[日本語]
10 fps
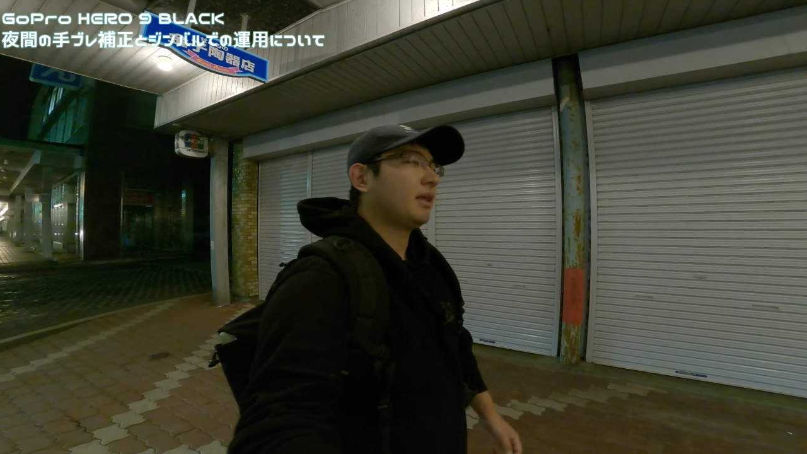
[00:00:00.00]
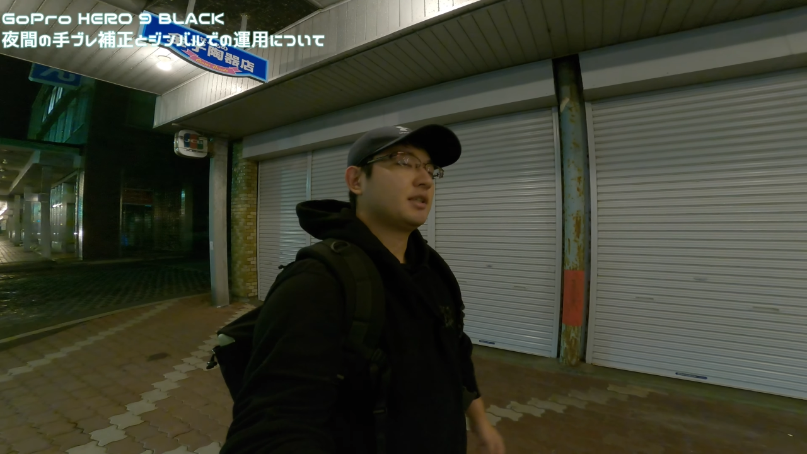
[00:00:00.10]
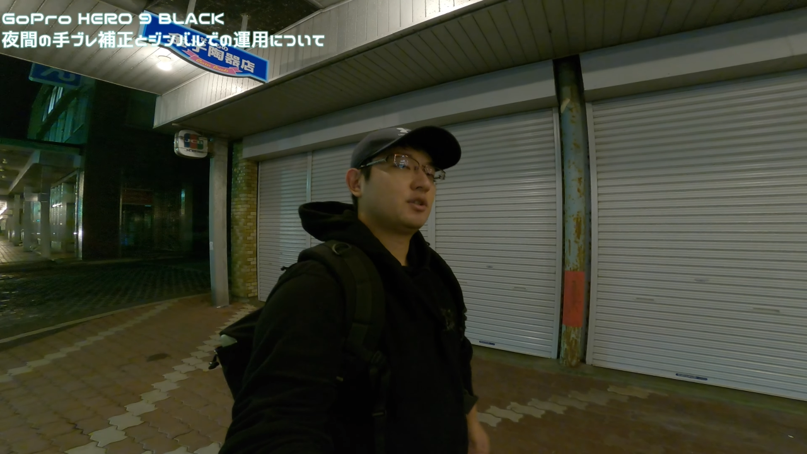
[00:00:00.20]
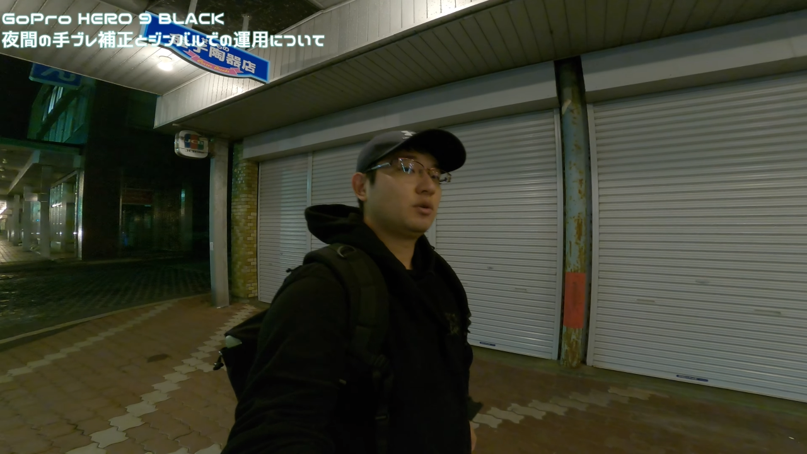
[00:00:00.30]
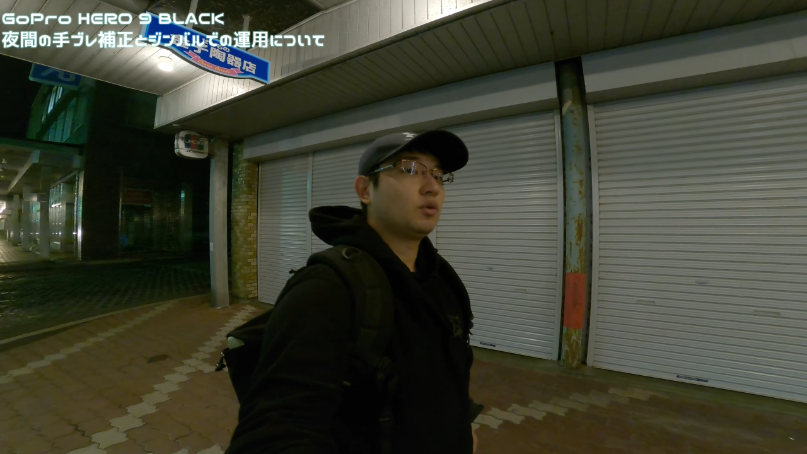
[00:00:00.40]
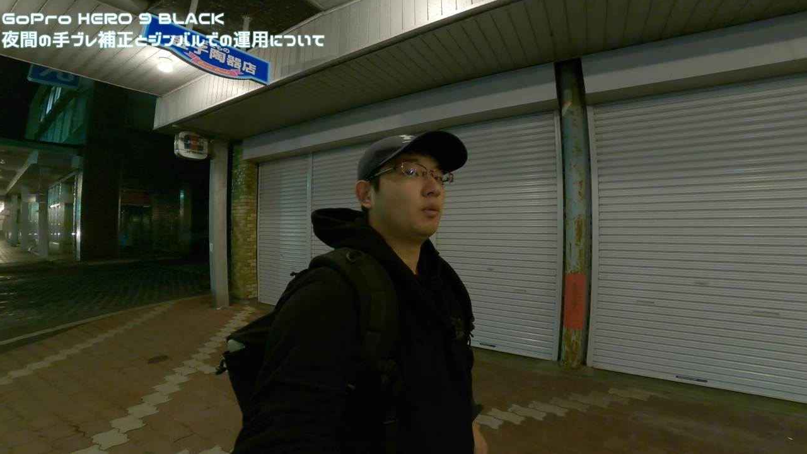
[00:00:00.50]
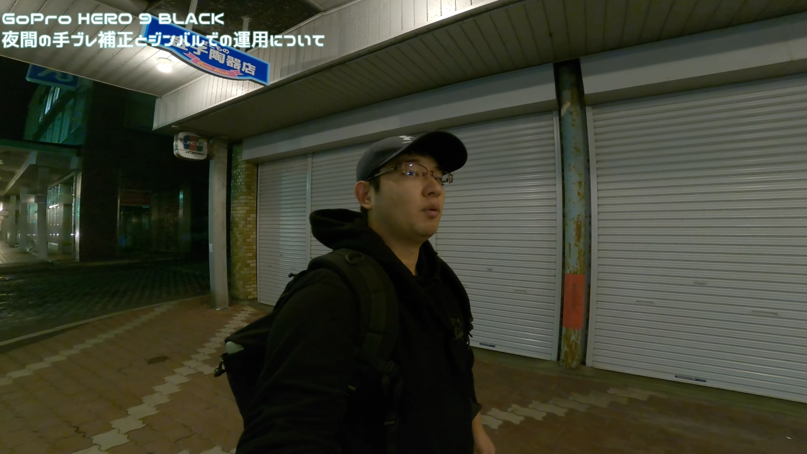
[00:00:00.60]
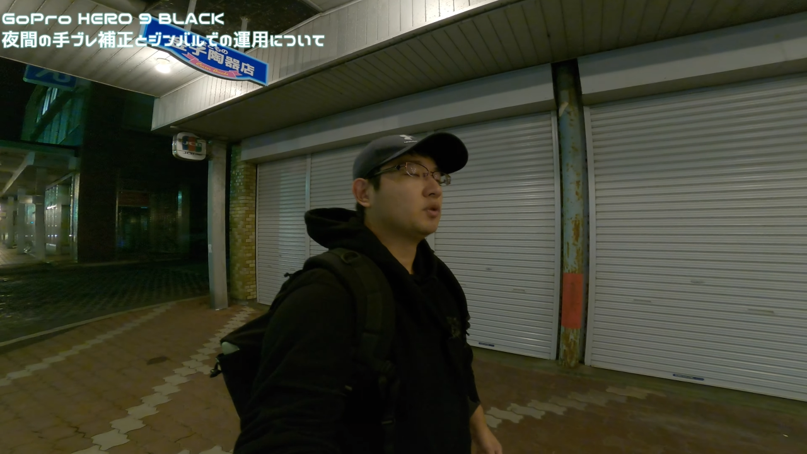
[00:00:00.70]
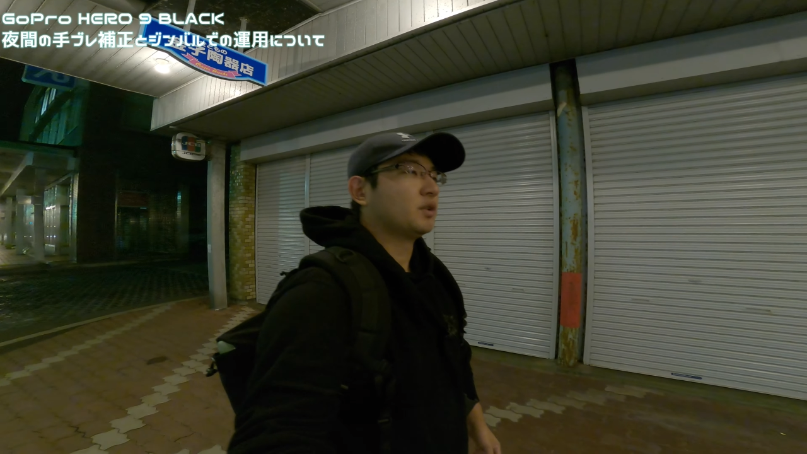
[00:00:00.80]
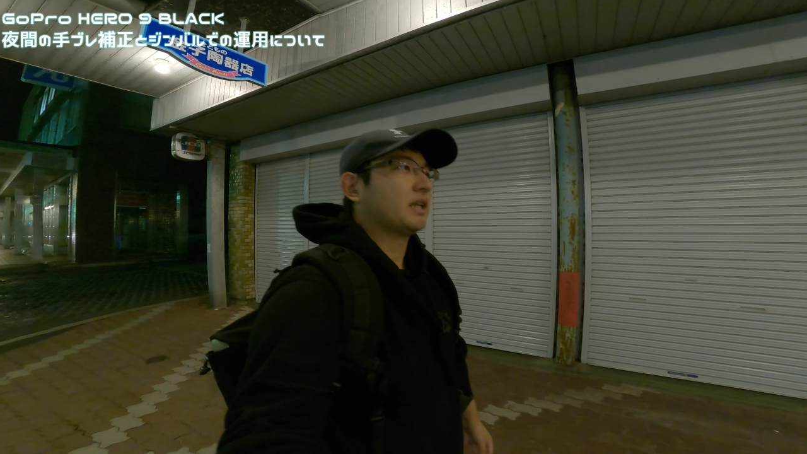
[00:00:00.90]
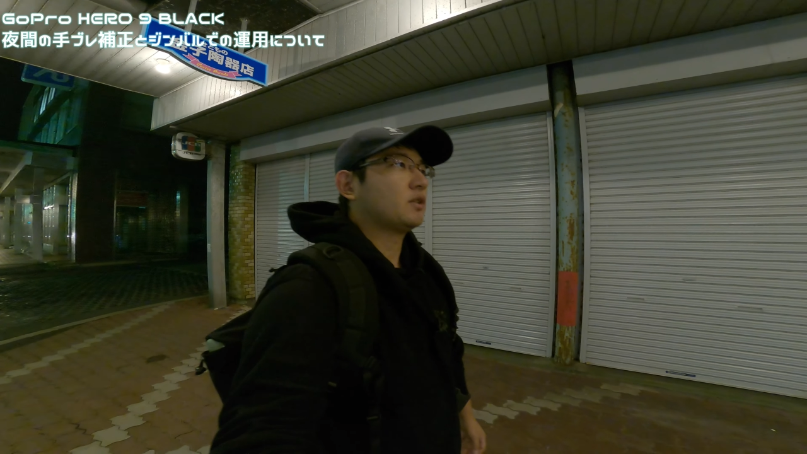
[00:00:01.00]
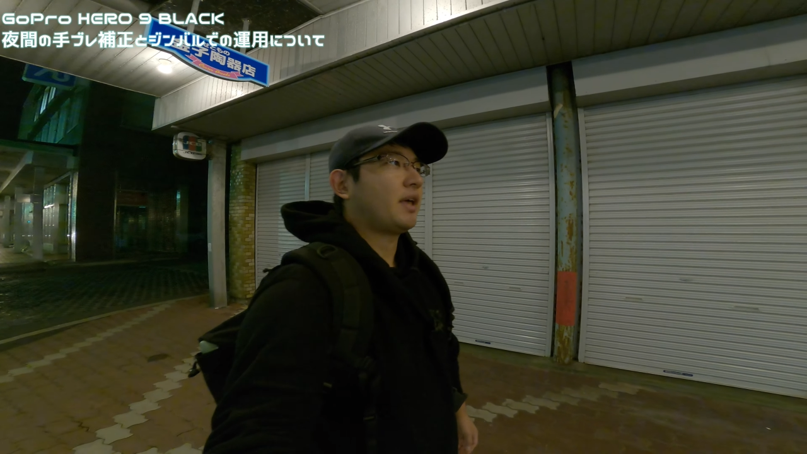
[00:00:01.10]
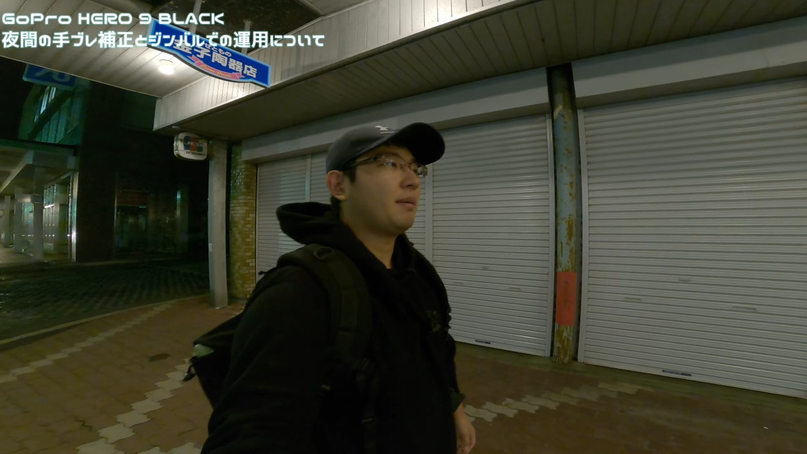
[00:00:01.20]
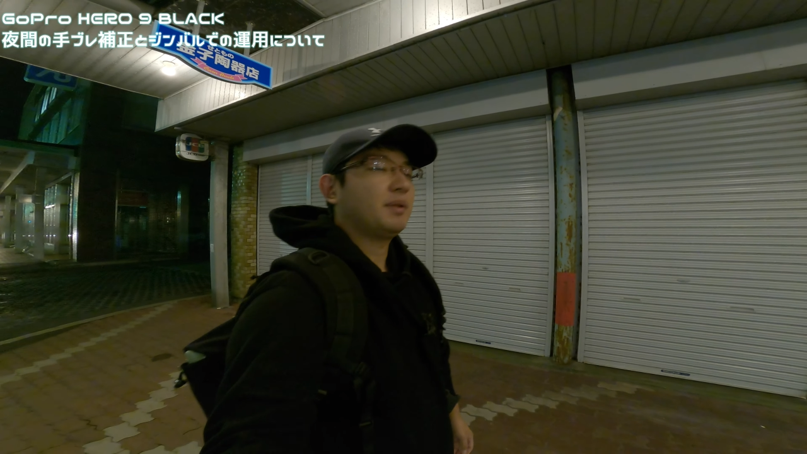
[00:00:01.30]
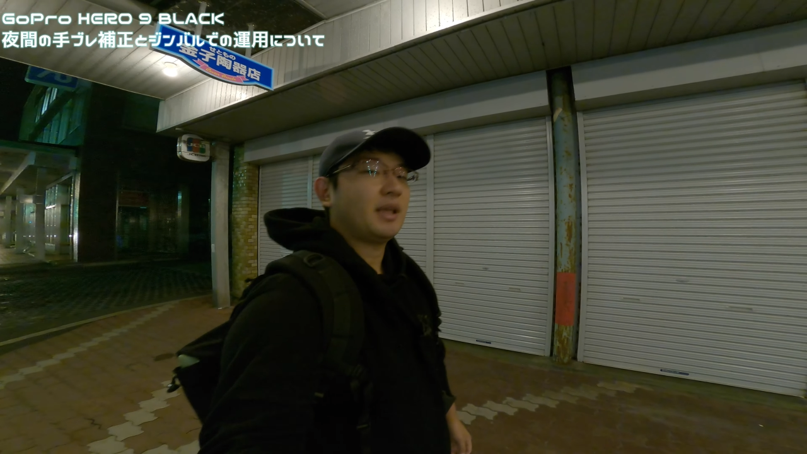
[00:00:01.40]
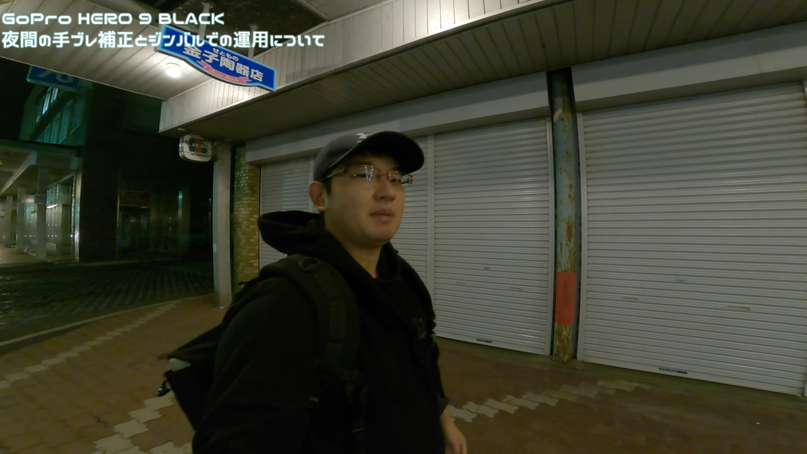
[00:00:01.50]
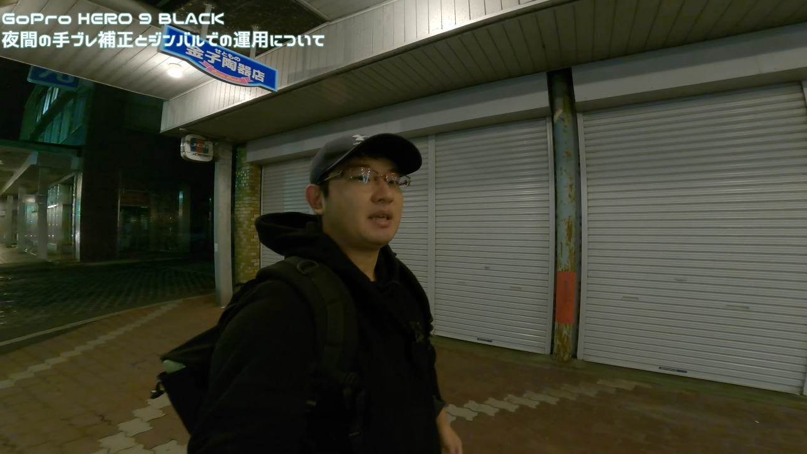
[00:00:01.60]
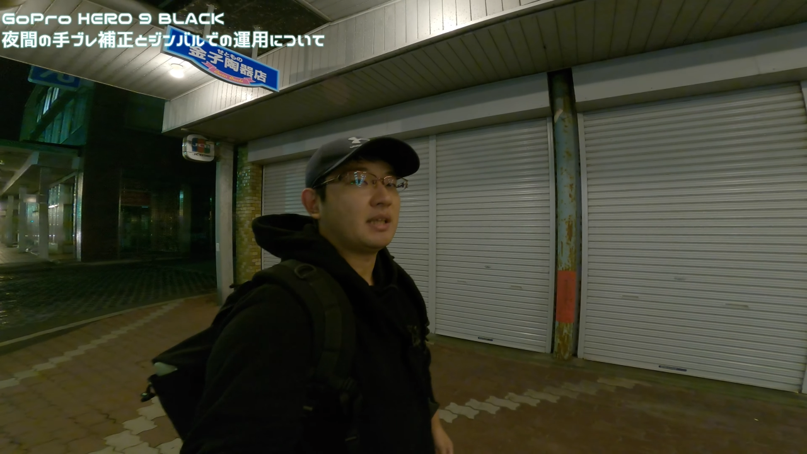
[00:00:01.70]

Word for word: 定すると思うのでその辺もね